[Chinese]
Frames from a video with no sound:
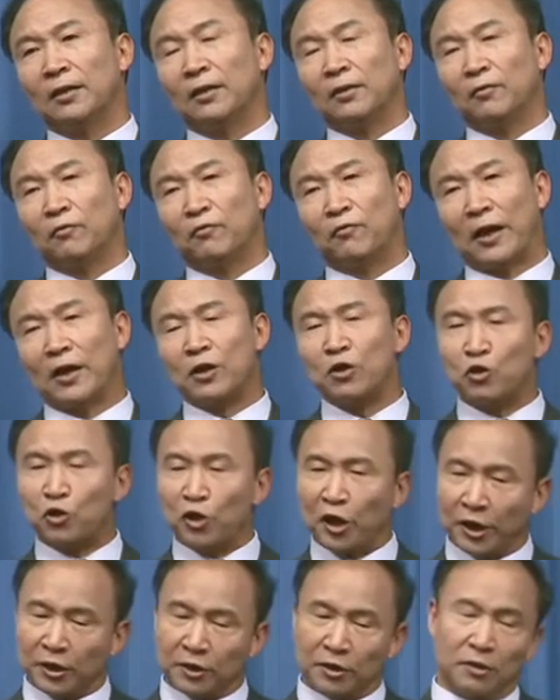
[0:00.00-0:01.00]
完
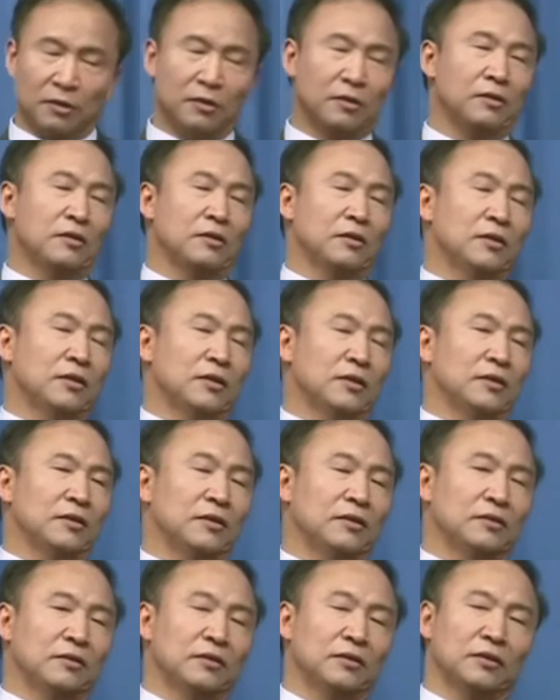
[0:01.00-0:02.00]
全
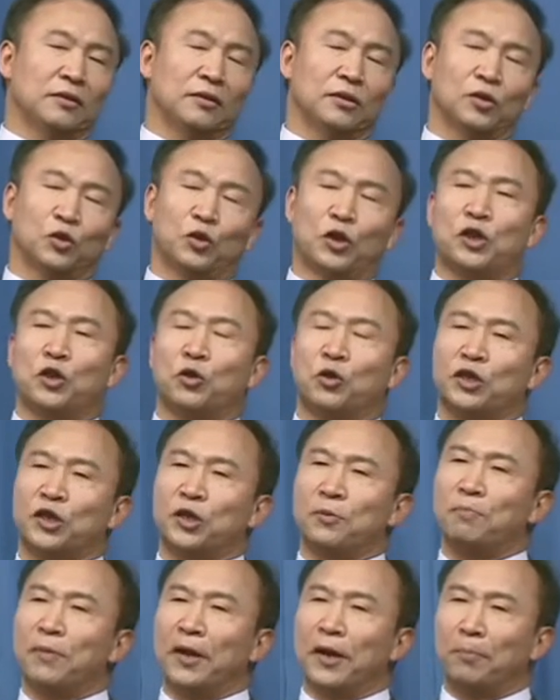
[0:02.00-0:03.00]
追求
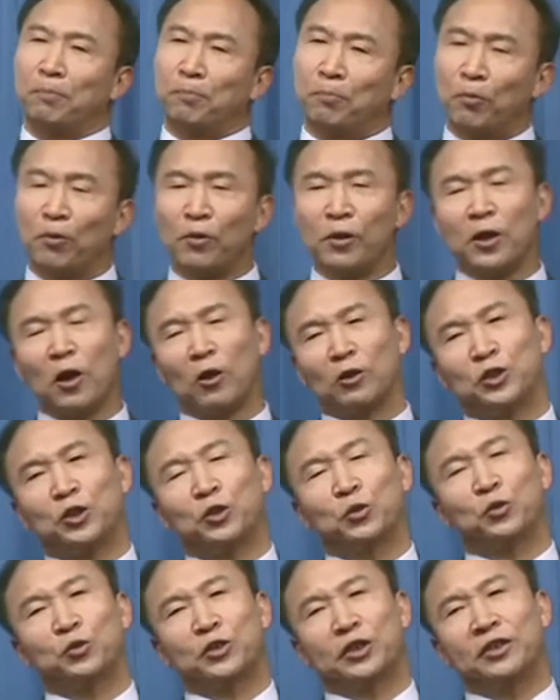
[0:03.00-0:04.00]
审美，不要
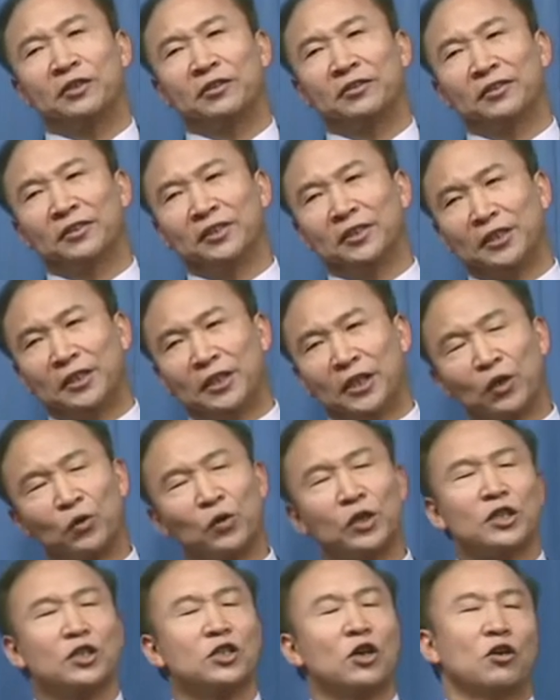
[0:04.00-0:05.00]
求真，也
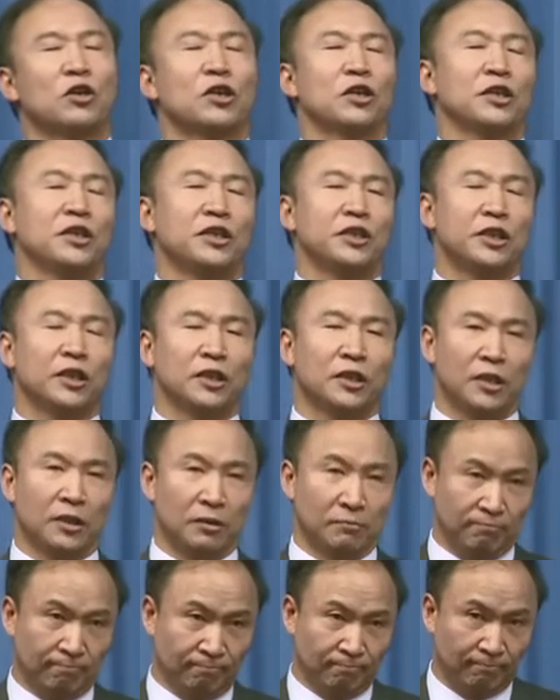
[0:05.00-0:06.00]
会造成一定的
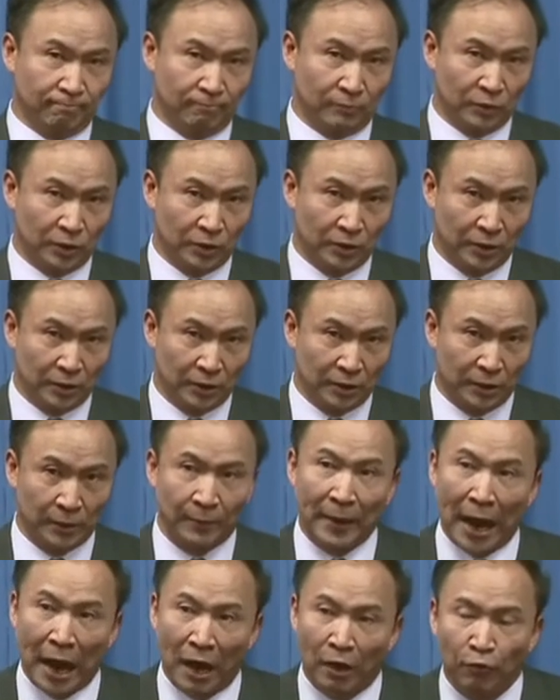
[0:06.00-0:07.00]
什
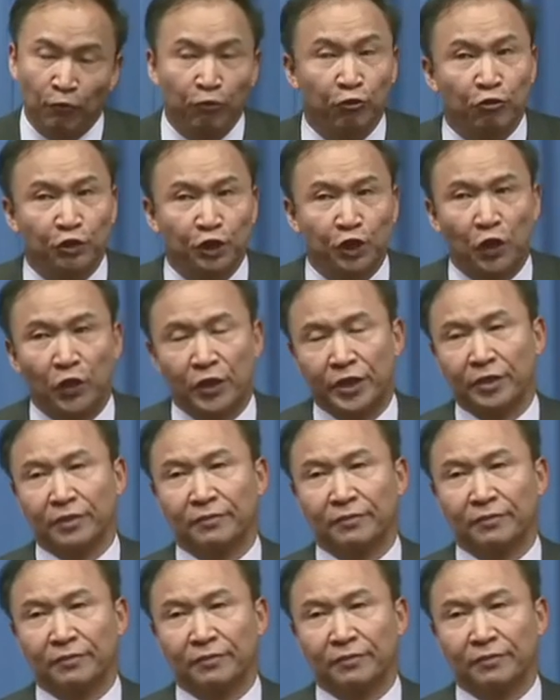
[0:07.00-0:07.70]
么呀？负效应。